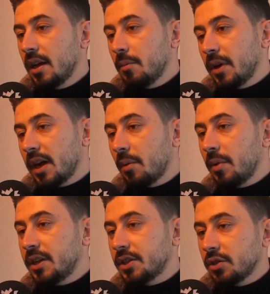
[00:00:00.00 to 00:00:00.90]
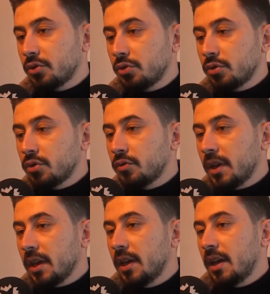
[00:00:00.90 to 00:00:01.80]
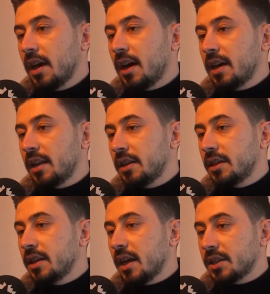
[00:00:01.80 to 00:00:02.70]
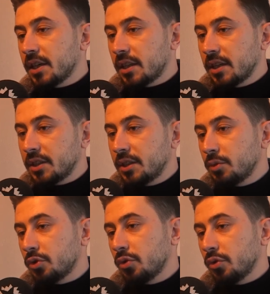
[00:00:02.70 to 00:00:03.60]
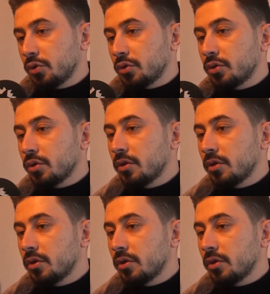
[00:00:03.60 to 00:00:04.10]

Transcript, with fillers: beraber çalışıyoruz ve hayallerini gerçekleştirmiş oluyoruz.